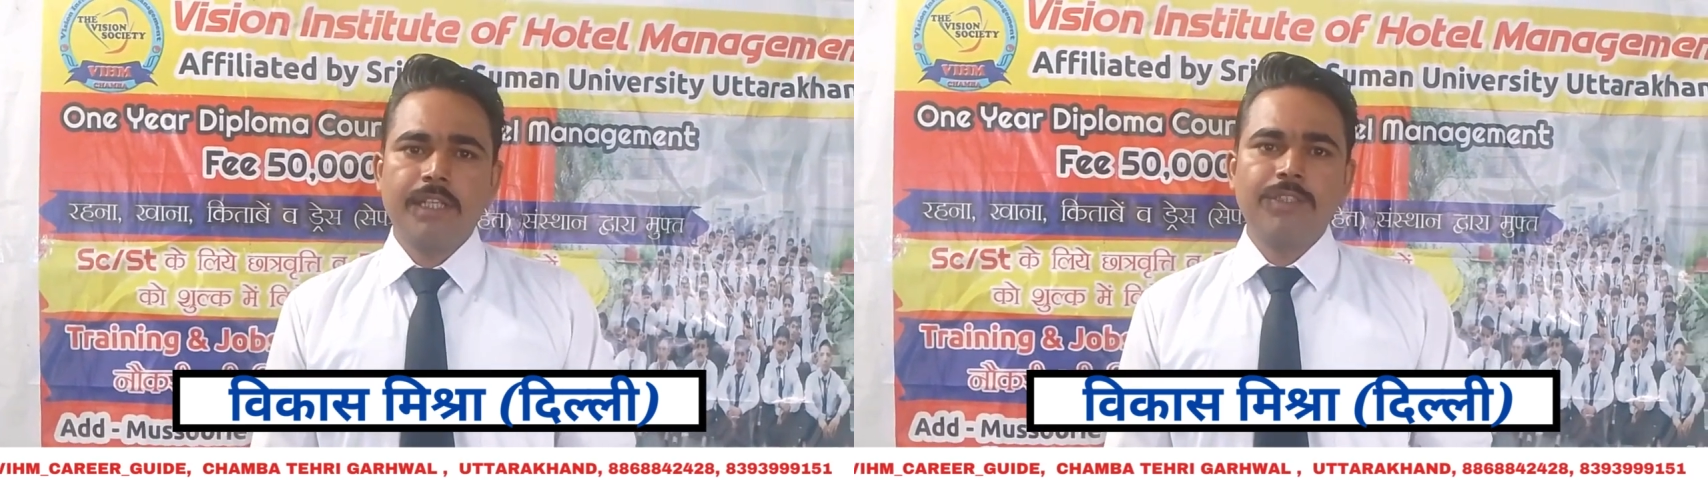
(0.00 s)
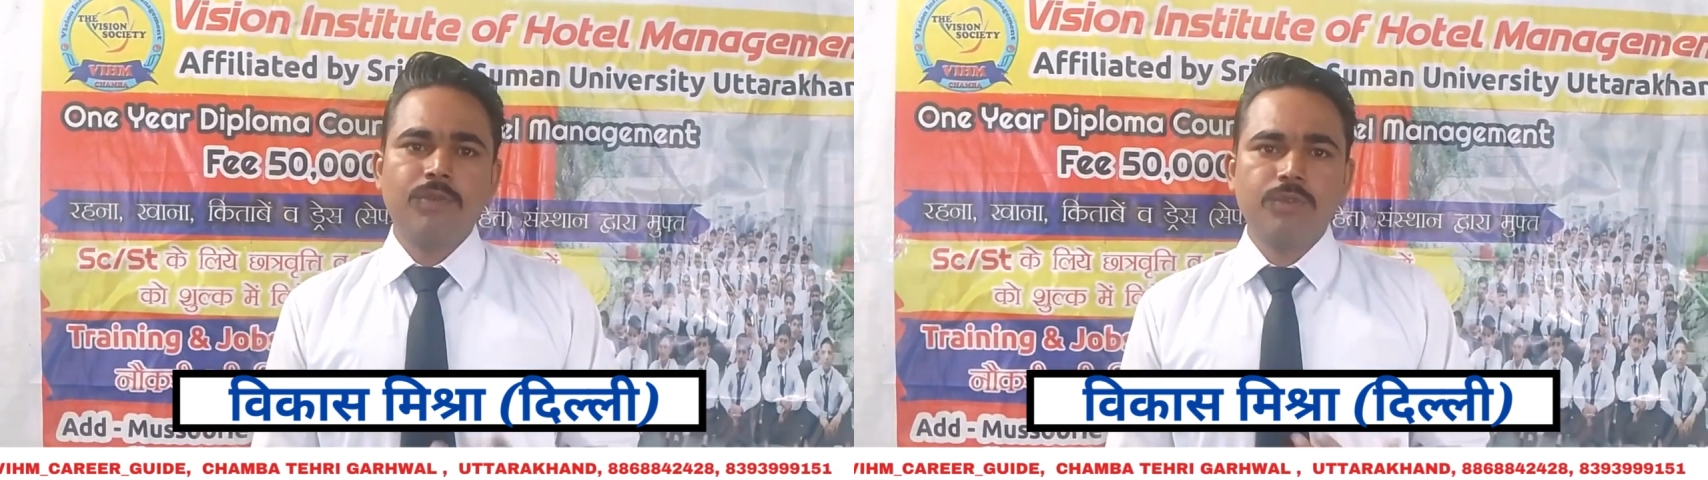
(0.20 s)

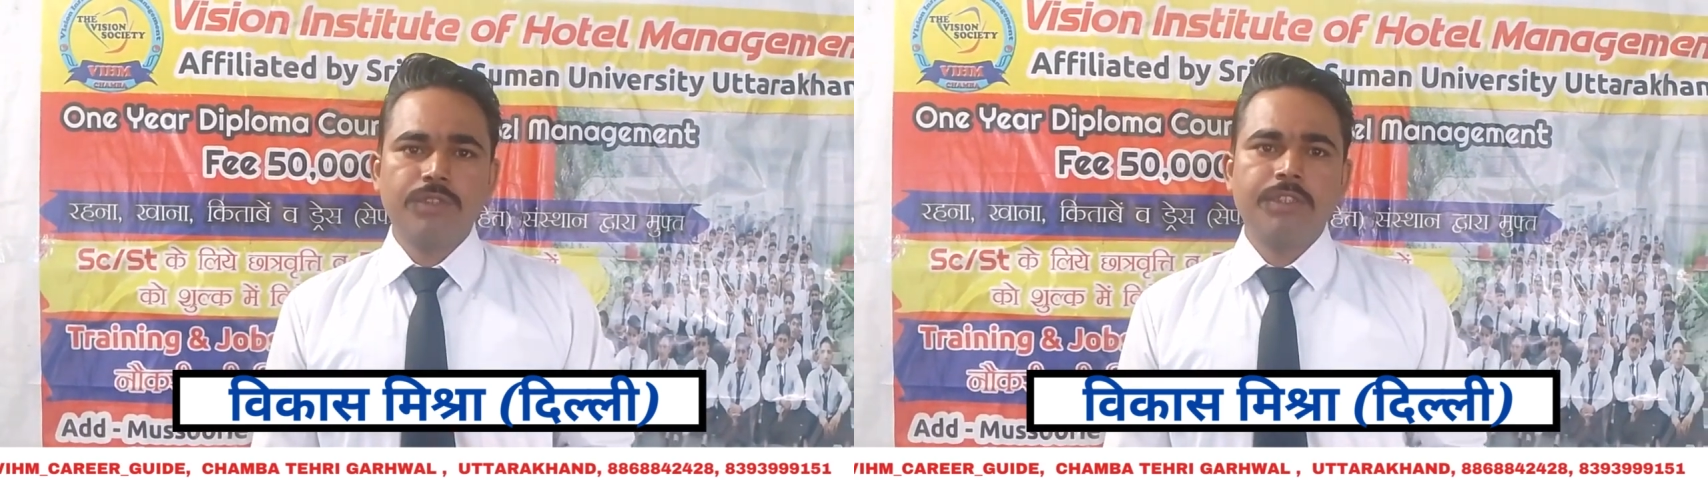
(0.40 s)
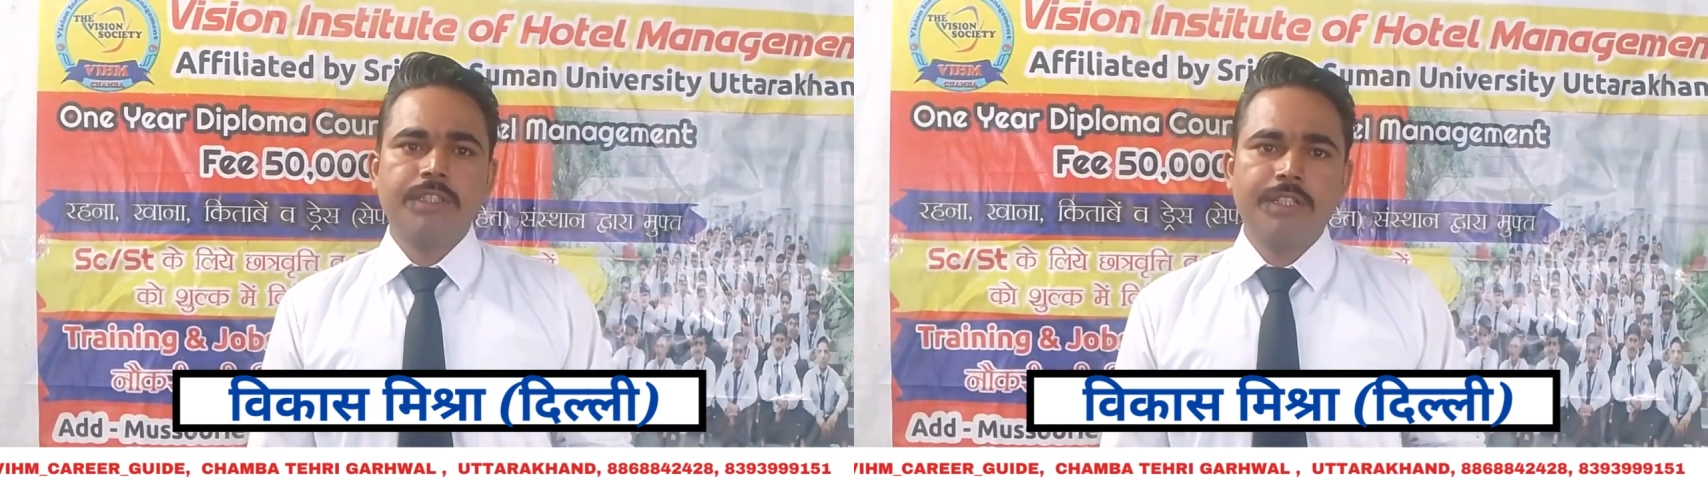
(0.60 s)
कैसे
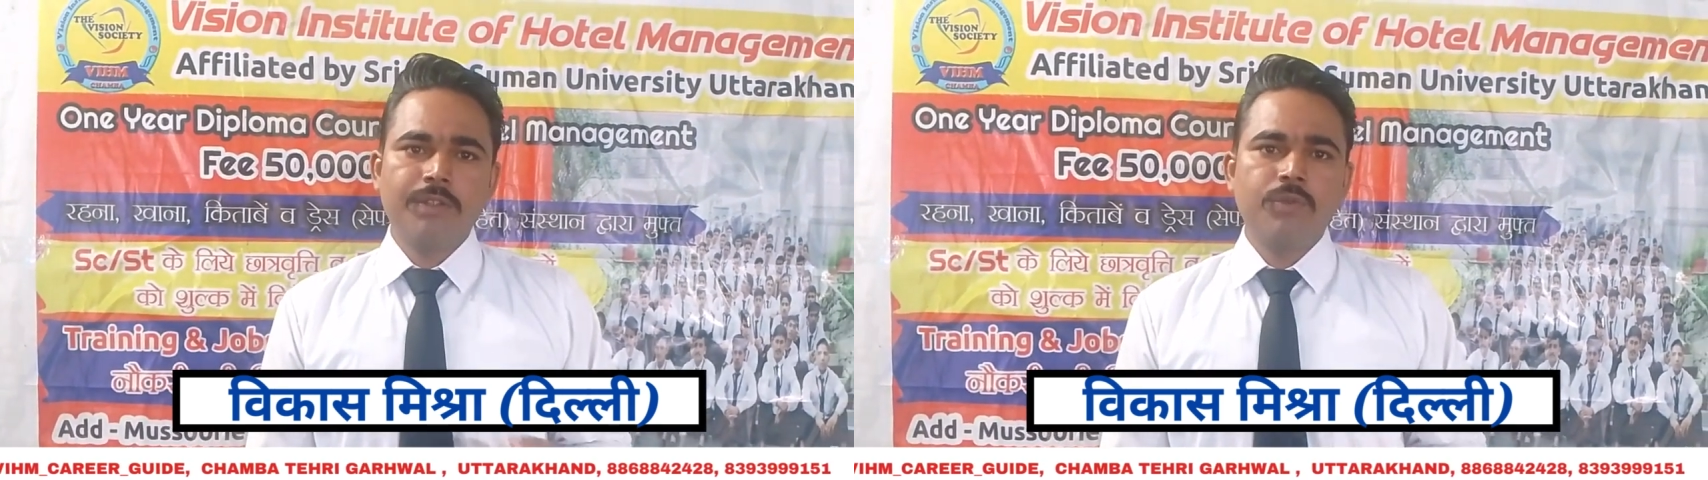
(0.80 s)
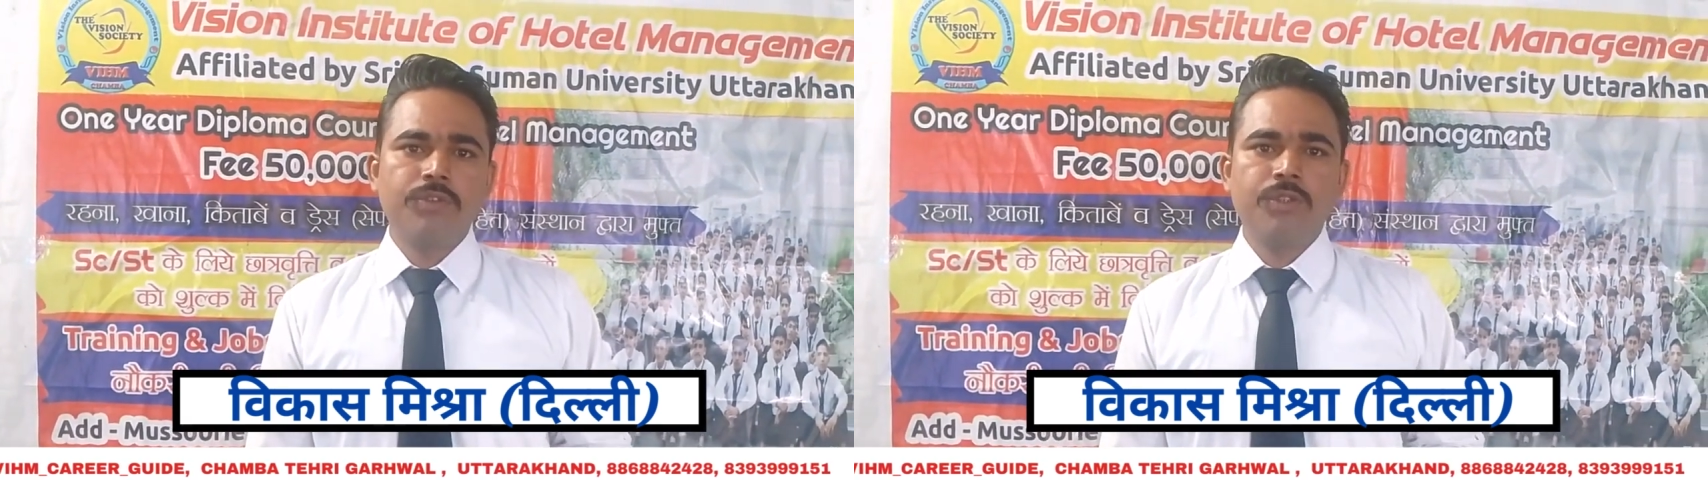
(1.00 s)
कुजीन
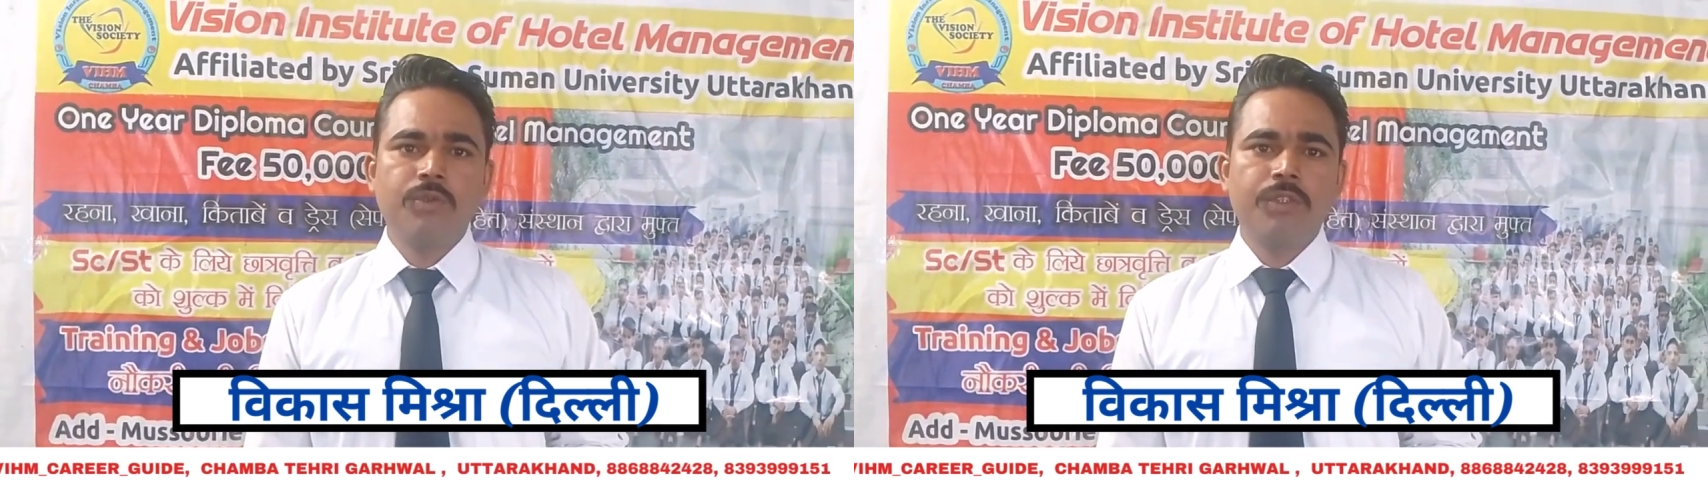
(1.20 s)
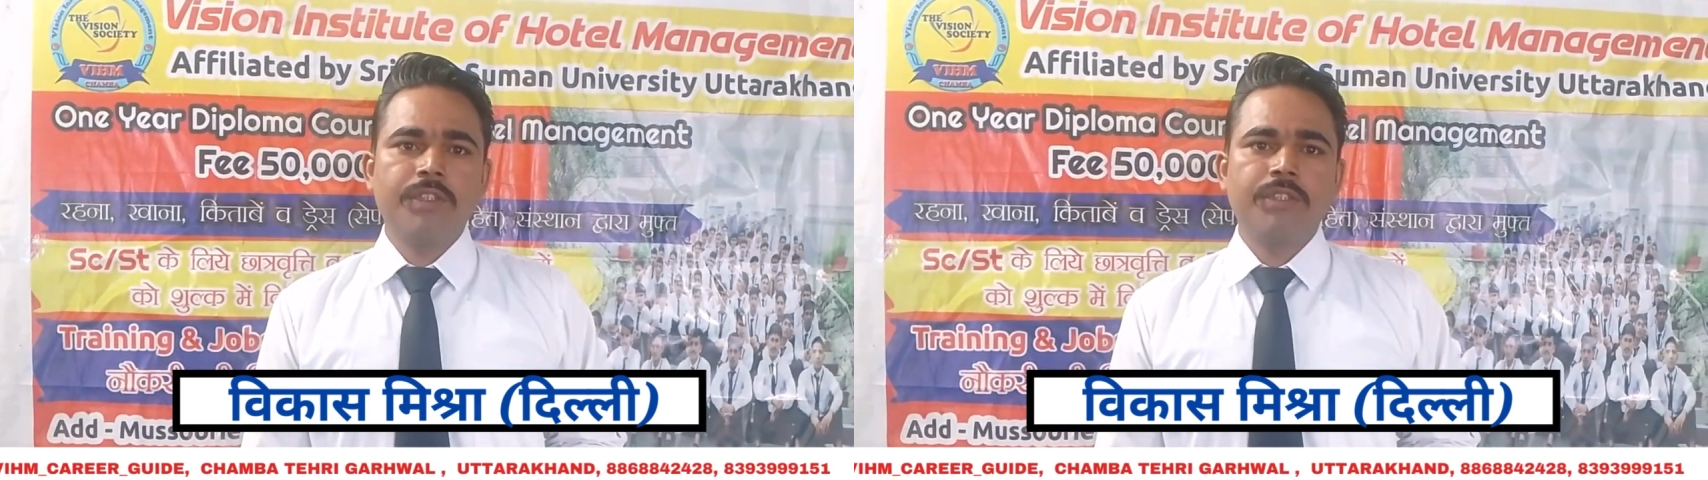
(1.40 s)
इंडियन
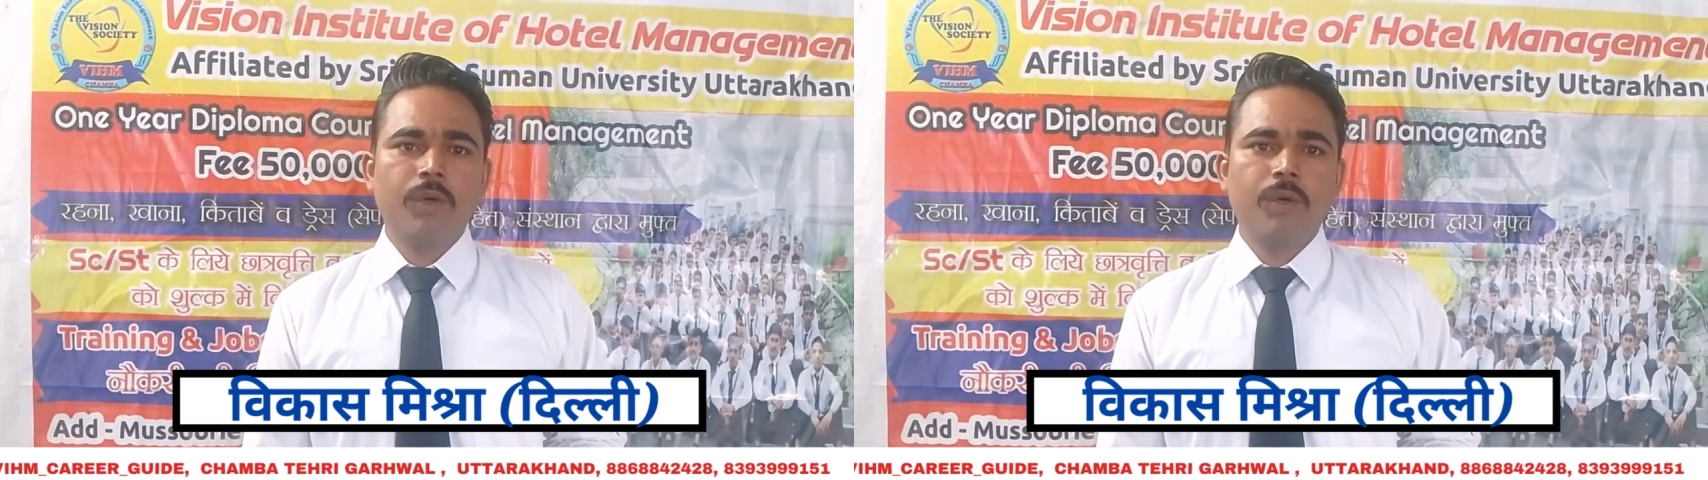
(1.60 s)
कुजीन हो गई